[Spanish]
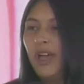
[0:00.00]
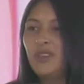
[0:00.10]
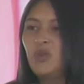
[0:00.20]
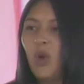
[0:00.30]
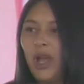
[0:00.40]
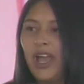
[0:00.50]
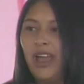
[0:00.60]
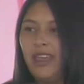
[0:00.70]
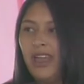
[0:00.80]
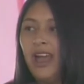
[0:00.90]
su
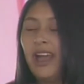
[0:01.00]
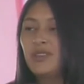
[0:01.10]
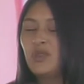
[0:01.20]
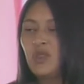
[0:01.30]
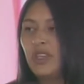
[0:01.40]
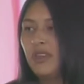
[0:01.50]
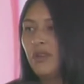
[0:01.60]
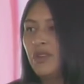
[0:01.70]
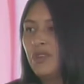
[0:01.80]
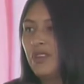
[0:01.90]
hogar, a sus
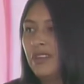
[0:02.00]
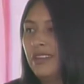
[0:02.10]
hijos,